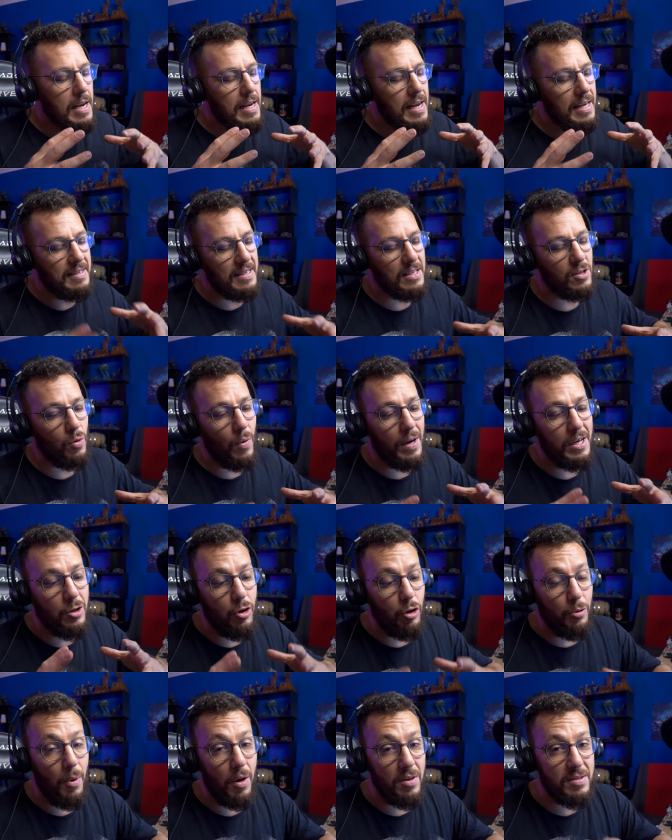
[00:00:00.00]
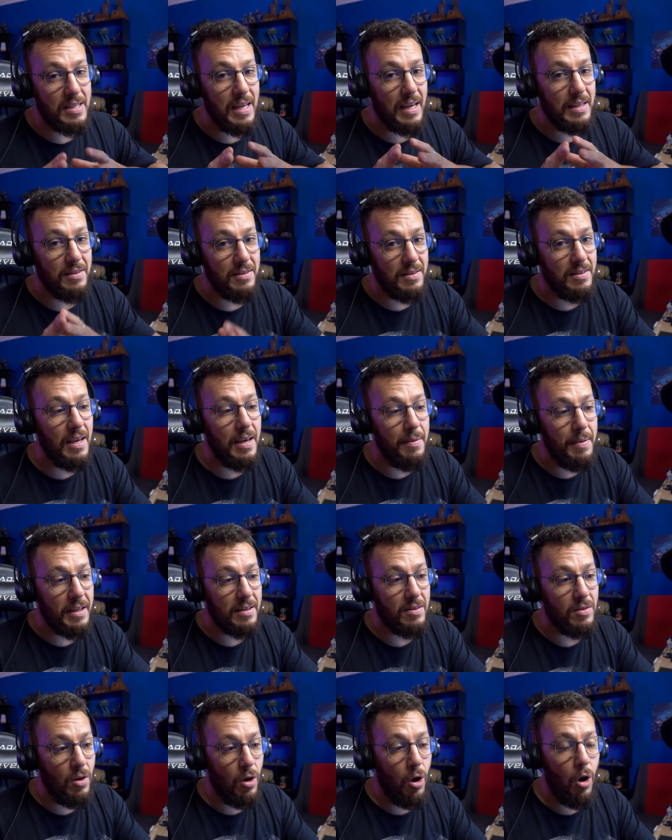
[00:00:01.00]
la saison, elle commence là dès
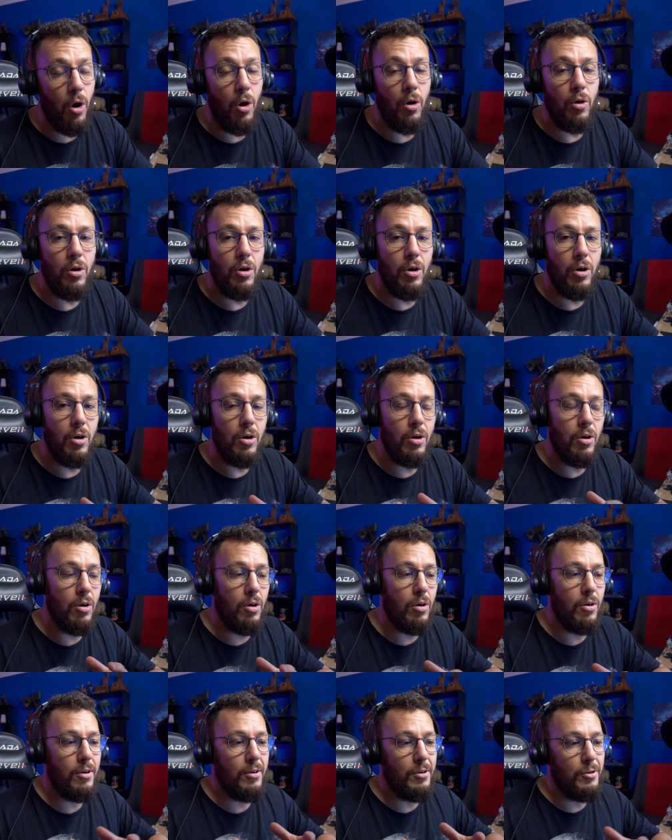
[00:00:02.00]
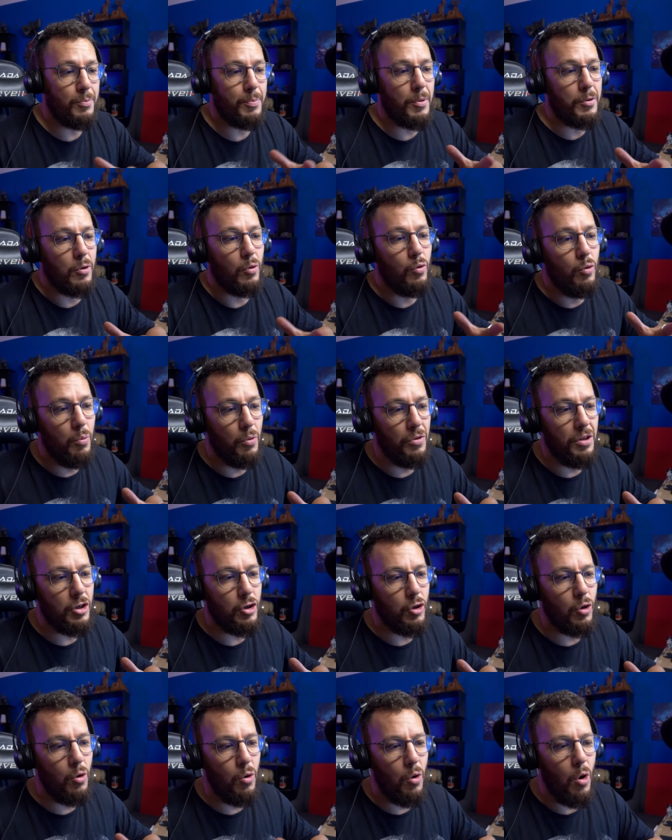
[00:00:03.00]
maintenant. Euh, je pense que tout le monde est
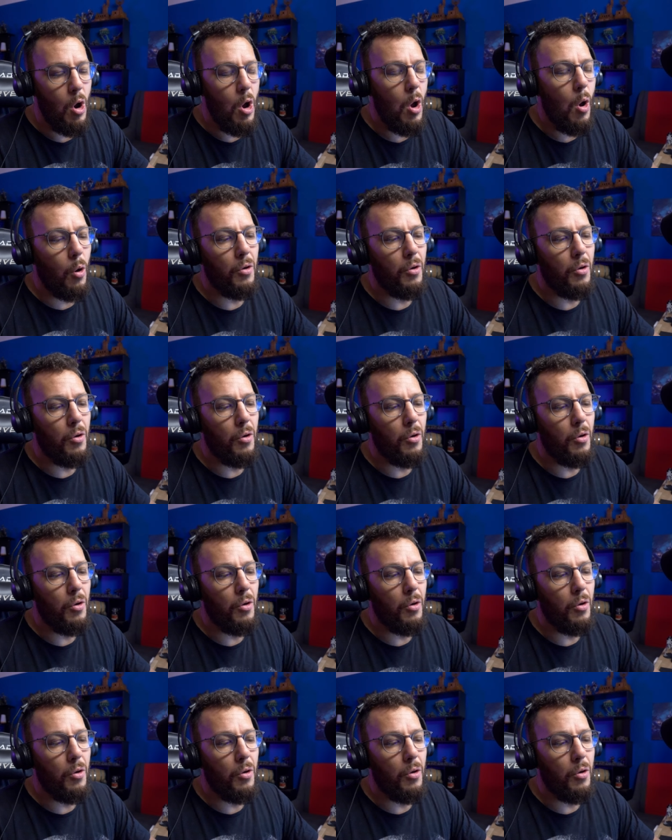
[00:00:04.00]
chaud.